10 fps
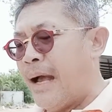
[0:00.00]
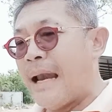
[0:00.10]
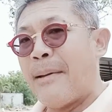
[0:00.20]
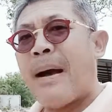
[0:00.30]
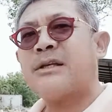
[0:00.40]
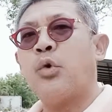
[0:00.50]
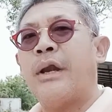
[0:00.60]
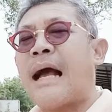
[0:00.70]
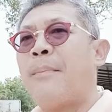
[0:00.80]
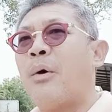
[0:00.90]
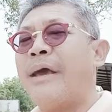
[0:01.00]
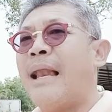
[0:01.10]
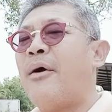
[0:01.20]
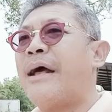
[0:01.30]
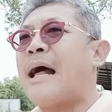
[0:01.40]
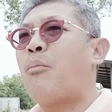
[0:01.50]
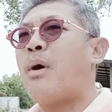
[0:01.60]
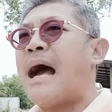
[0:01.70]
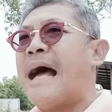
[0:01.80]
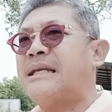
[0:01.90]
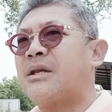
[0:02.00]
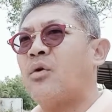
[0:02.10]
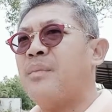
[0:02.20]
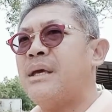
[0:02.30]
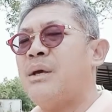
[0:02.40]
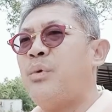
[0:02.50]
หลายภาคส่วนครับเราเห็นแล้วนะครับว่าอาจจะต้องมี